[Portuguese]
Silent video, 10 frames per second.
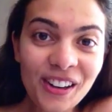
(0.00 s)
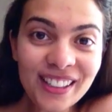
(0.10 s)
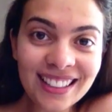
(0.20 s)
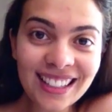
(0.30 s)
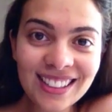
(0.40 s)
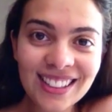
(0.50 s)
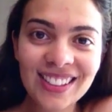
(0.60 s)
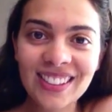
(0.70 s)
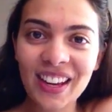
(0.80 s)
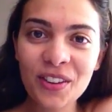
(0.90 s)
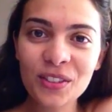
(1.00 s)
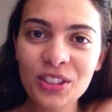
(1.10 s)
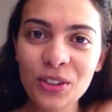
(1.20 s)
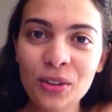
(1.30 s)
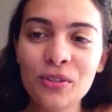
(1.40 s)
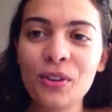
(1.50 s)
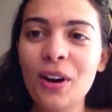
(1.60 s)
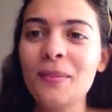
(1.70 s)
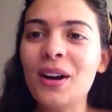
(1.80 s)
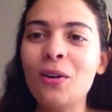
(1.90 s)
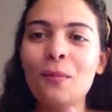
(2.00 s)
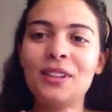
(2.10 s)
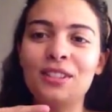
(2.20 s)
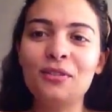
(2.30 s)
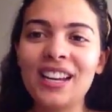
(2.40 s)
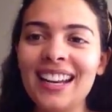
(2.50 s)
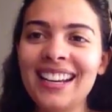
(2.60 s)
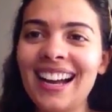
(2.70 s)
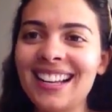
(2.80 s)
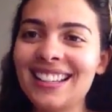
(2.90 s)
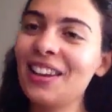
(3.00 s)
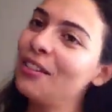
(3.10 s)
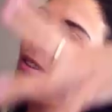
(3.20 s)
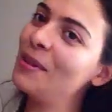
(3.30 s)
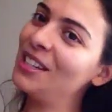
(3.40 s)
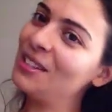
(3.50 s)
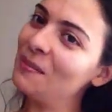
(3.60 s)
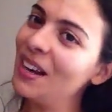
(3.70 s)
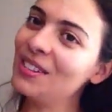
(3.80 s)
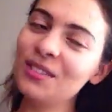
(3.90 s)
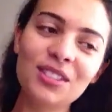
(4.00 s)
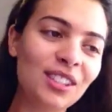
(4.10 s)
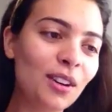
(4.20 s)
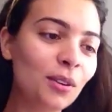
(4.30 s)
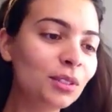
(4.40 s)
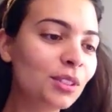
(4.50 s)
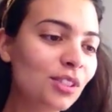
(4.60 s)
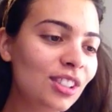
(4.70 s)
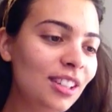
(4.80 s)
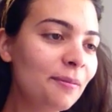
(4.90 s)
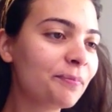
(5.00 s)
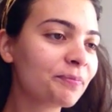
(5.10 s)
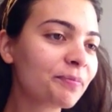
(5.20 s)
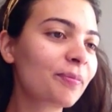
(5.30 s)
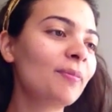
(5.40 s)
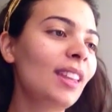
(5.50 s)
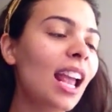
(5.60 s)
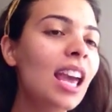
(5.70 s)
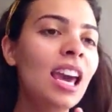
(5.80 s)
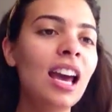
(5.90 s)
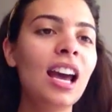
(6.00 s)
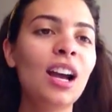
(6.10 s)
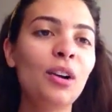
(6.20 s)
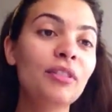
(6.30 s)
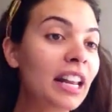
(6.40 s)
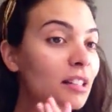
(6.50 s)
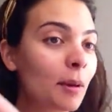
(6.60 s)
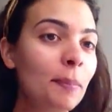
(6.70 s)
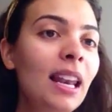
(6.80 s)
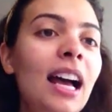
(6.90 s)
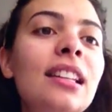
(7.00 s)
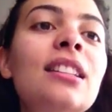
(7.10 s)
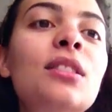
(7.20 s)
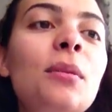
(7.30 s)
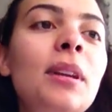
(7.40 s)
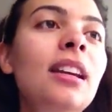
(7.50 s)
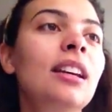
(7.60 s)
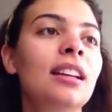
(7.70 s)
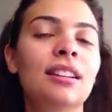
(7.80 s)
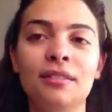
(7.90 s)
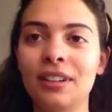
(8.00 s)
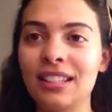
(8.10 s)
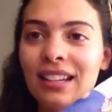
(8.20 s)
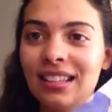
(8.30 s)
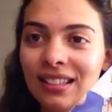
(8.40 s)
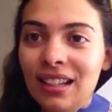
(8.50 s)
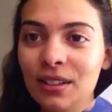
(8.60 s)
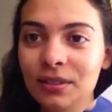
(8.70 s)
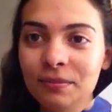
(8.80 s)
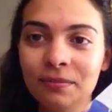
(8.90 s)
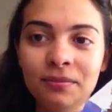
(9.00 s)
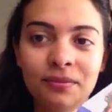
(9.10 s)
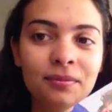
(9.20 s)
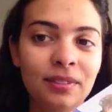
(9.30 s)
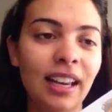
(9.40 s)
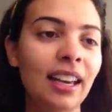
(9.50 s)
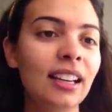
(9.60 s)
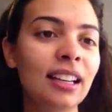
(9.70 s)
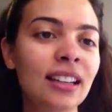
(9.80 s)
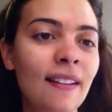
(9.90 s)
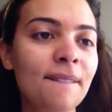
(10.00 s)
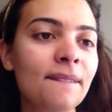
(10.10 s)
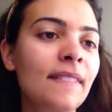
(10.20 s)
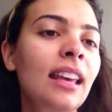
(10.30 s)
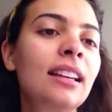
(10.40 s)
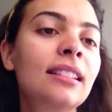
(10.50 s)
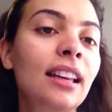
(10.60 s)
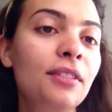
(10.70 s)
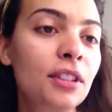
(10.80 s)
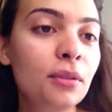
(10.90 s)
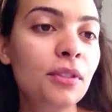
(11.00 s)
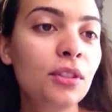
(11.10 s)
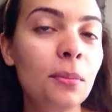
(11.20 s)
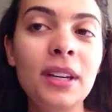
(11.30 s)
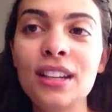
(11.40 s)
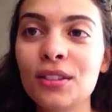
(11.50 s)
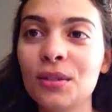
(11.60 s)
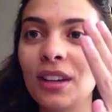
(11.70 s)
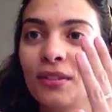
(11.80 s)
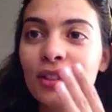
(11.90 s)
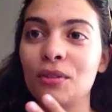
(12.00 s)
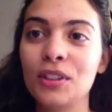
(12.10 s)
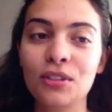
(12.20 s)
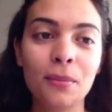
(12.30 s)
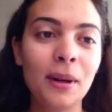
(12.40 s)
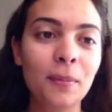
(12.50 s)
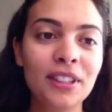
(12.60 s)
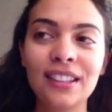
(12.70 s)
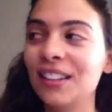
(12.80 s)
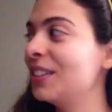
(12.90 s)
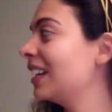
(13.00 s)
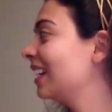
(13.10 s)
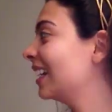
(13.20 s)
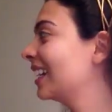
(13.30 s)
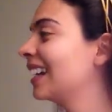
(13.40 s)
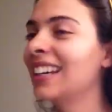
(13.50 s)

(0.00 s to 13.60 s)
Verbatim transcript: Oi, gente! Eu de novo com a minha roupa de ficar em casa novamente, mais um dia, outro dia, com várias papeladas sobre vacinação, né? Tenho que fazer um vídeo sobre isso, quero fazer um vídeo sobre aposentadoria.